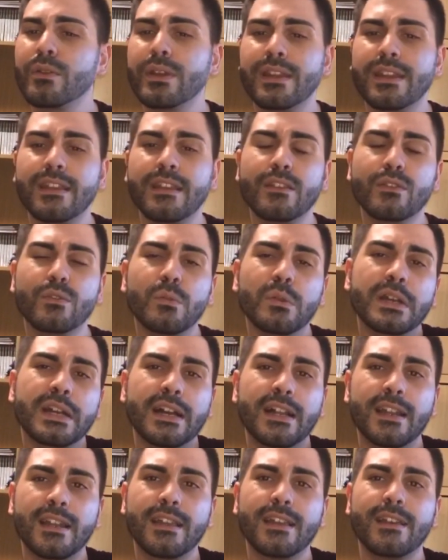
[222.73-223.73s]
Quindi sul
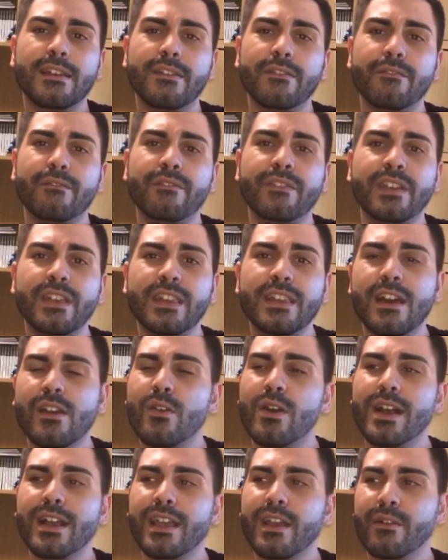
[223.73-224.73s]
canale vi
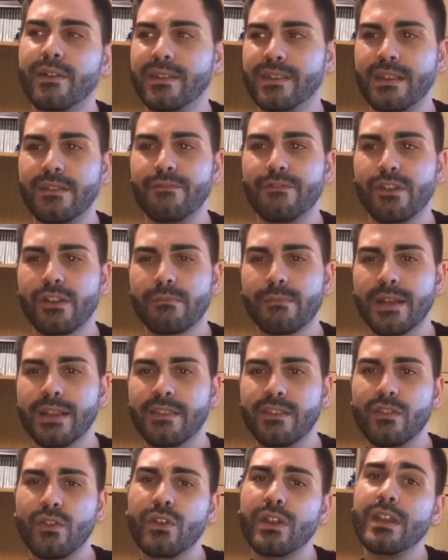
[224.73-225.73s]
darò anche queste
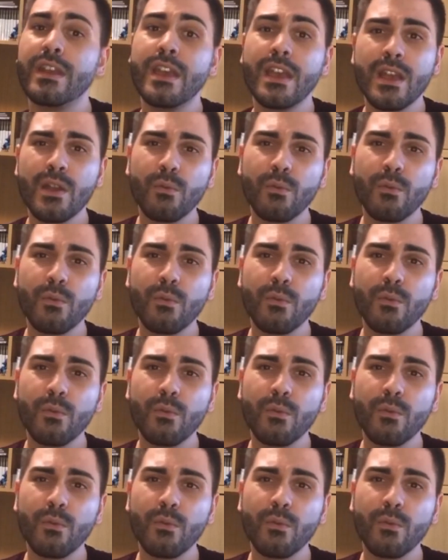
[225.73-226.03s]
informazioni,